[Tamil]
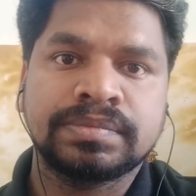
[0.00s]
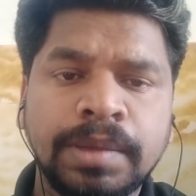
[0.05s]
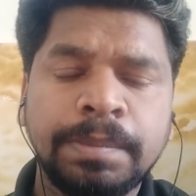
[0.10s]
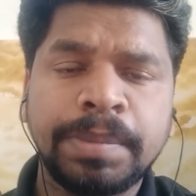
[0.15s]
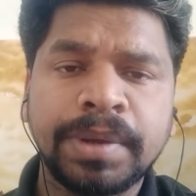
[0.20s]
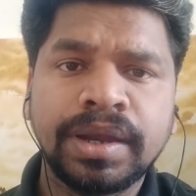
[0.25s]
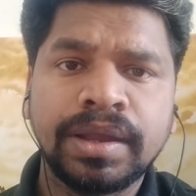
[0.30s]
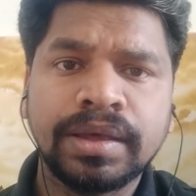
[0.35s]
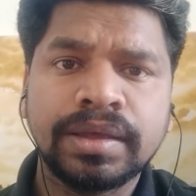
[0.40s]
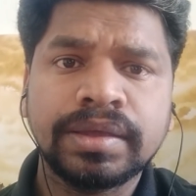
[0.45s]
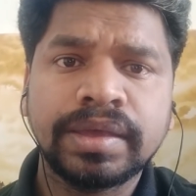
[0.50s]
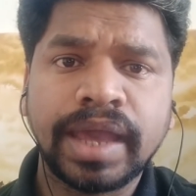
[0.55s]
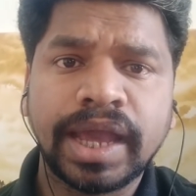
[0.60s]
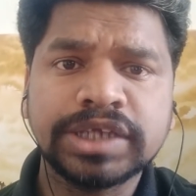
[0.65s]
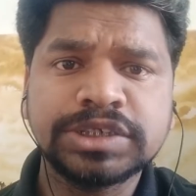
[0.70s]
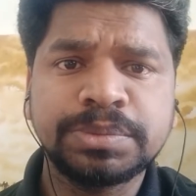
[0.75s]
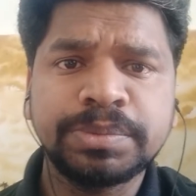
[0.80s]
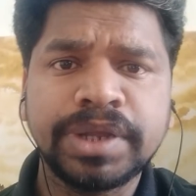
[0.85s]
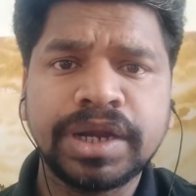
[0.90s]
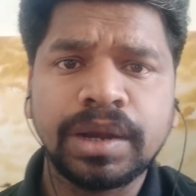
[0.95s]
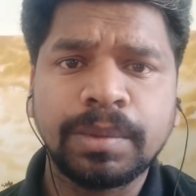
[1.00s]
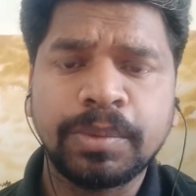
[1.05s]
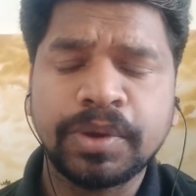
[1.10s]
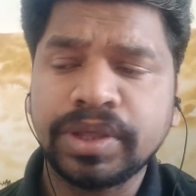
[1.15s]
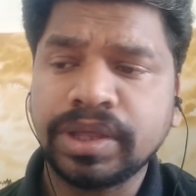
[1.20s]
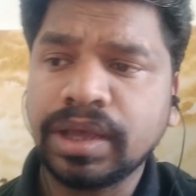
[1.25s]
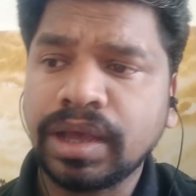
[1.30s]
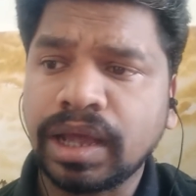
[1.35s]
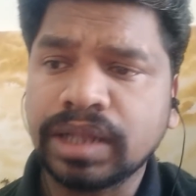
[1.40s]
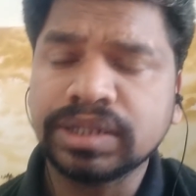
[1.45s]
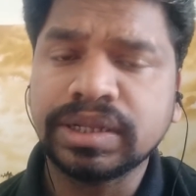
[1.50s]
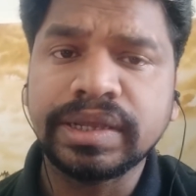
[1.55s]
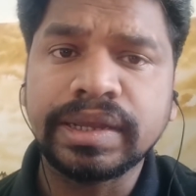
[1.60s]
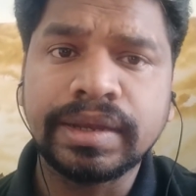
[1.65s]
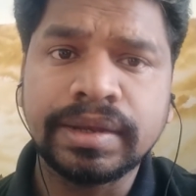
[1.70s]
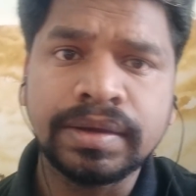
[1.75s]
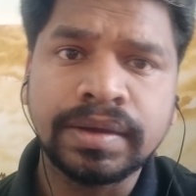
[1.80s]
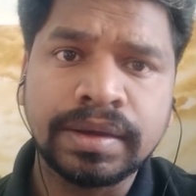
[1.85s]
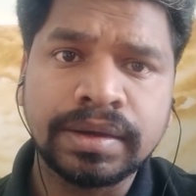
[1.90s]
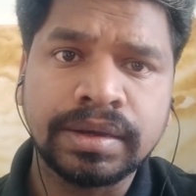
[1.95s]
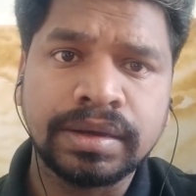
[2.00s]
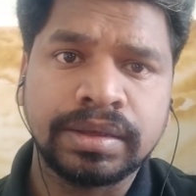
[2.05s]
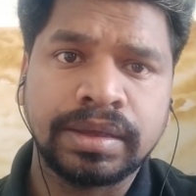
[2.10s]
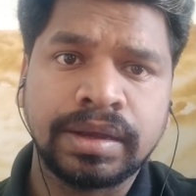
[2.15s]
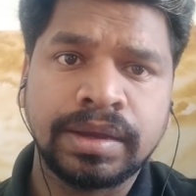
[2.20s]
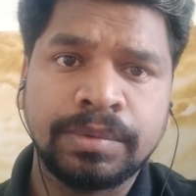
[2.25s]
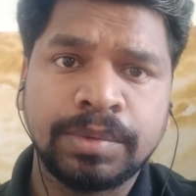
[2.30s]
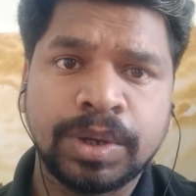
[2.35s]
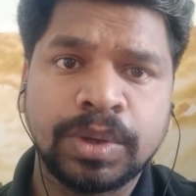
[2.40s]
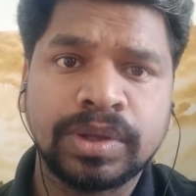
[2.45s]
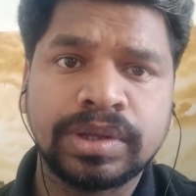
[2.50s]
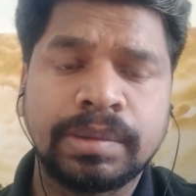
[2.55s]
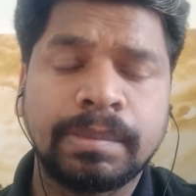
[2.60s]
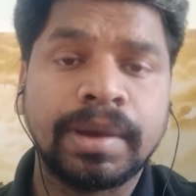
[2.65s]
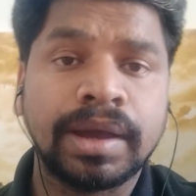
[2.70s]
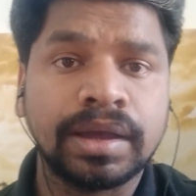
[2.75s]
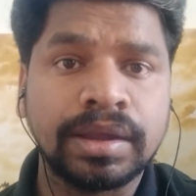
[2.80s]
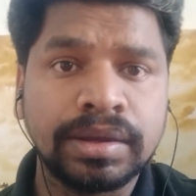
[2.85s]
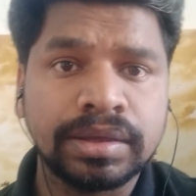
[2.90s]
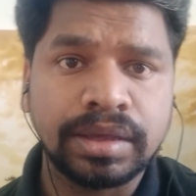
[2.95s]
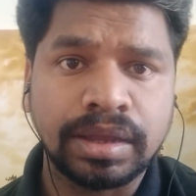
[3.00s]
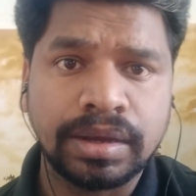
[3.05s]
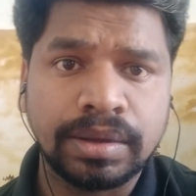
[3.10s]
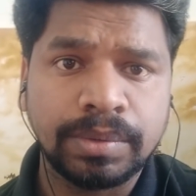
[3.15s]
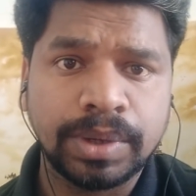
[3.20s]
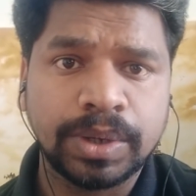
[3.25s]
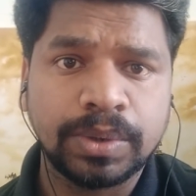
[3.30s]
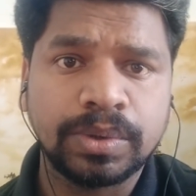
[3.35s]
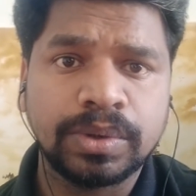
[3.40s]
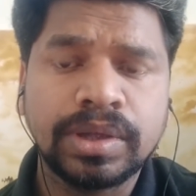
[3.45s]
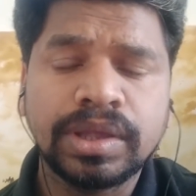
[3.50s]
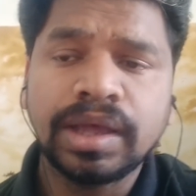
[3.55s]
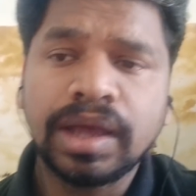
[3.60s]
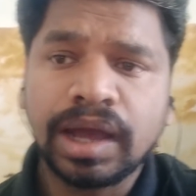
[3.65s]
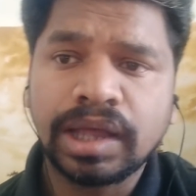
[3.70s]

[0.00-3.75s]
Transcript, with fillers: இப்போ என்ன காஷ்மீரில் போய் அந்த இளைஞர்களுக்கு என்ன வேணும் அந்த மக்களுக்கு என்ன வேணும்